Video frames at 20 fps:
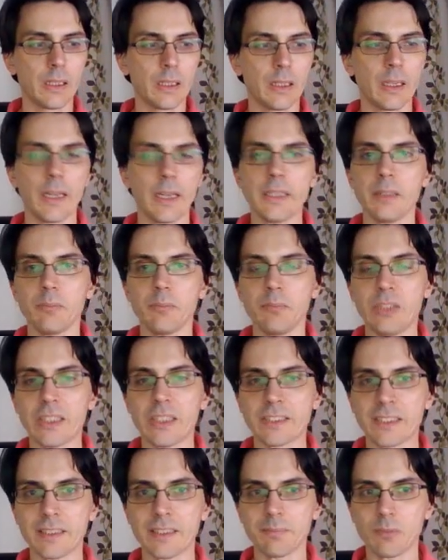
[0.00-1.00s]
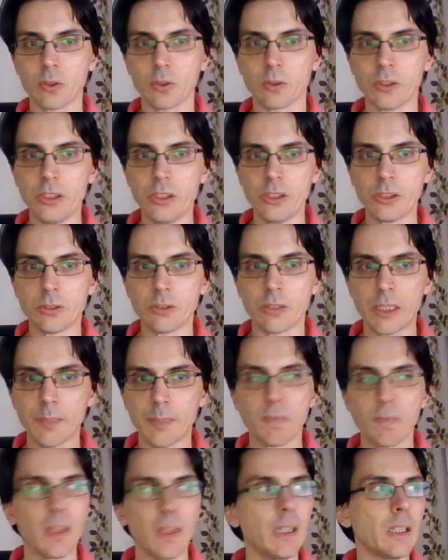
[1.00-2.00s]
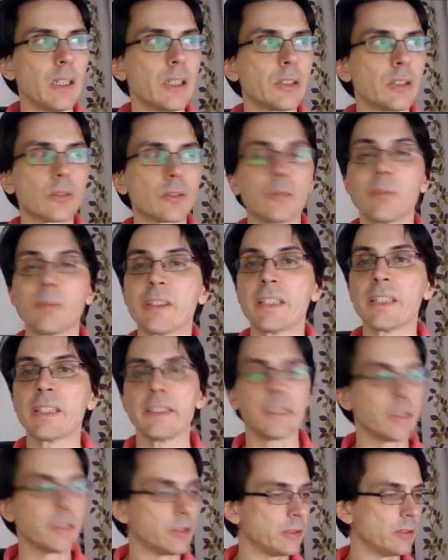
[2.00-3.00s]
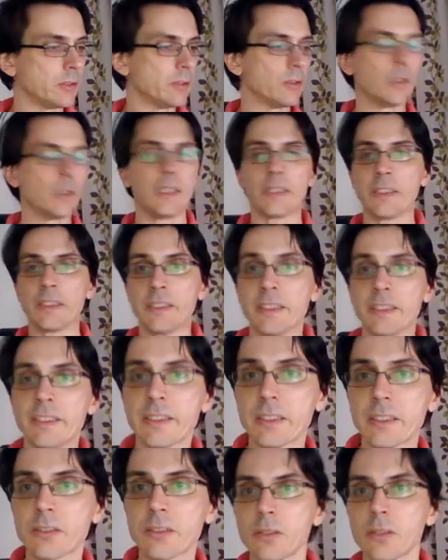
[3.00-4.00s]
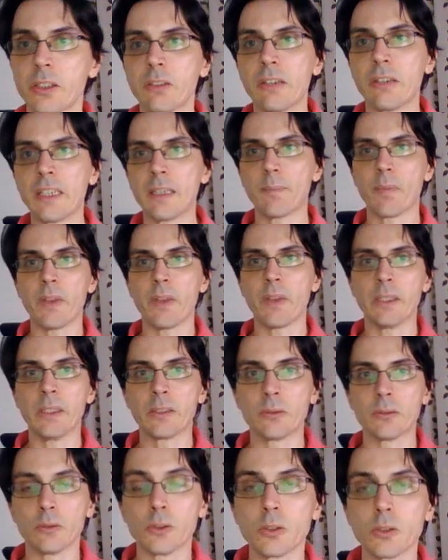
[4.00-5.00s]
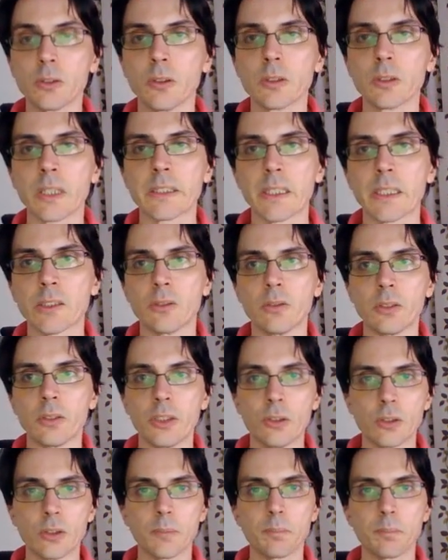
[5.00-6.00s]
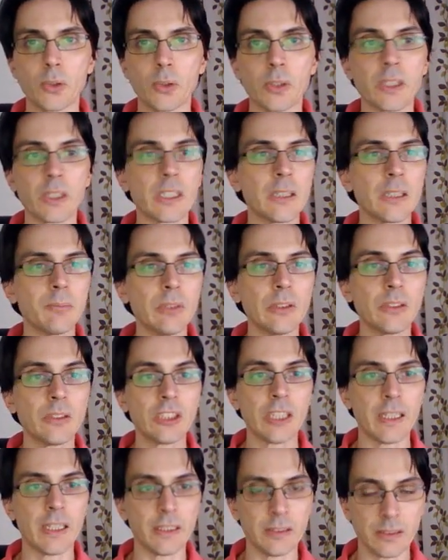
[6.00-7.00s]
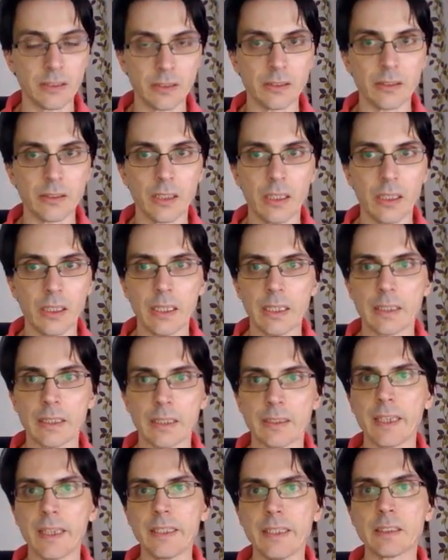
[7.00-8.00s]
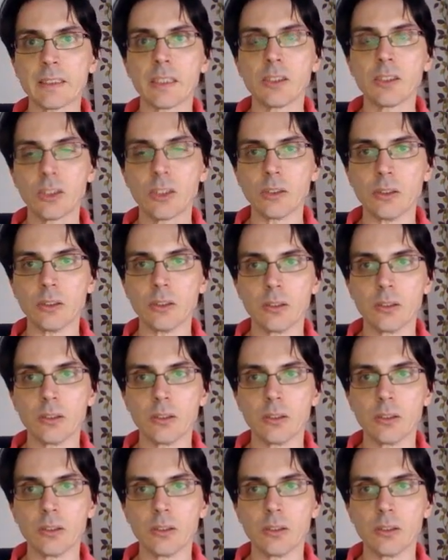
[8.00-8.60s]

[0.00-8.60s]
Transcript: はい、皆さん、こんにちは。筑波大学のアレーナです。これは、えっ、と情報科学類のプログラミングチャレンジ第3週。